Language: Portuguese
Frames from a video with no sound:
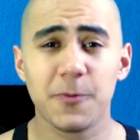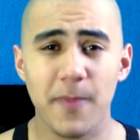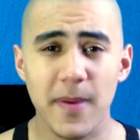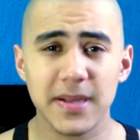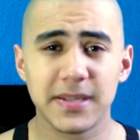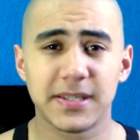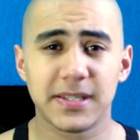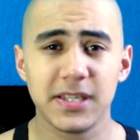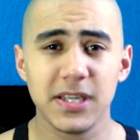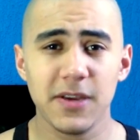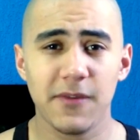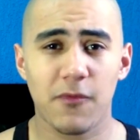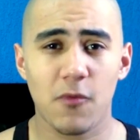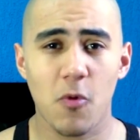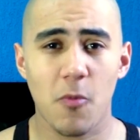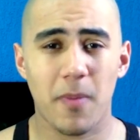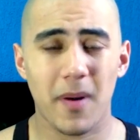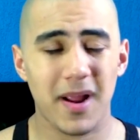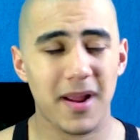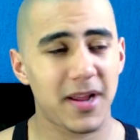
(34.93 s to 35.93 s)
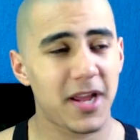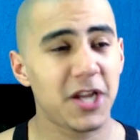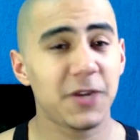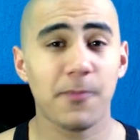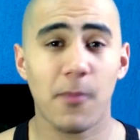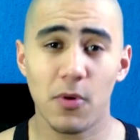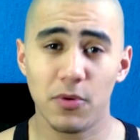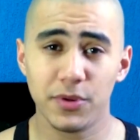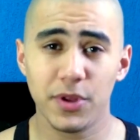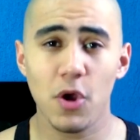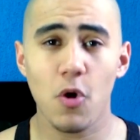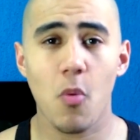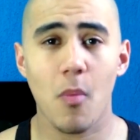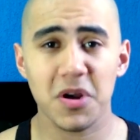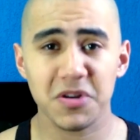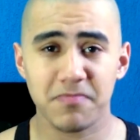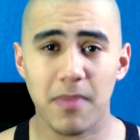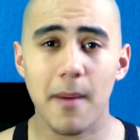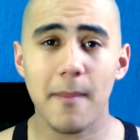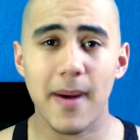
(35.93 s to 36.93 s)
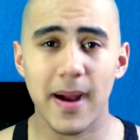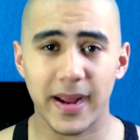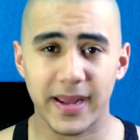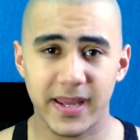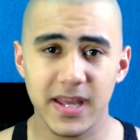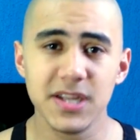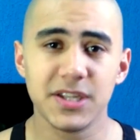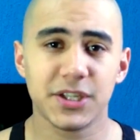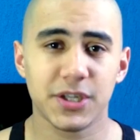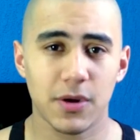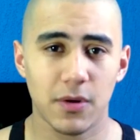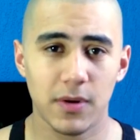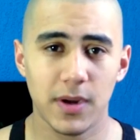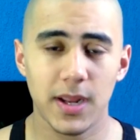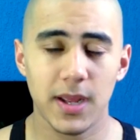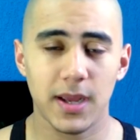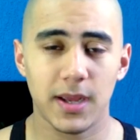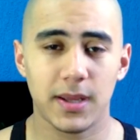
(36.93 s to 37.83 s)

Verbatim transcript: específico para responder algumas babaquices que eu li